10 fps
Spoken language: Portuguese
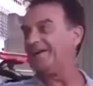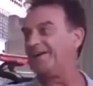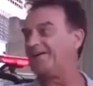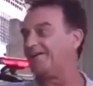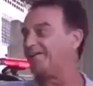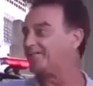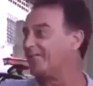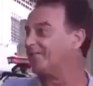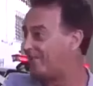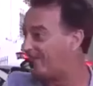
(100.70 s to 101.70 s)
Eu, eu
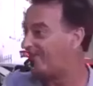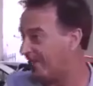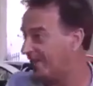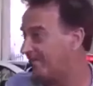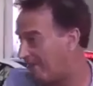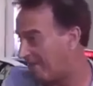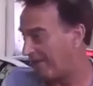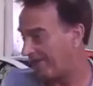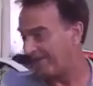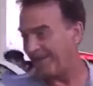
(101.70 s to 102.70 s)
sou novo ainda para
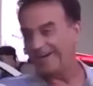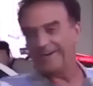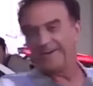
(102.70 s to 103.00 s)
aprender.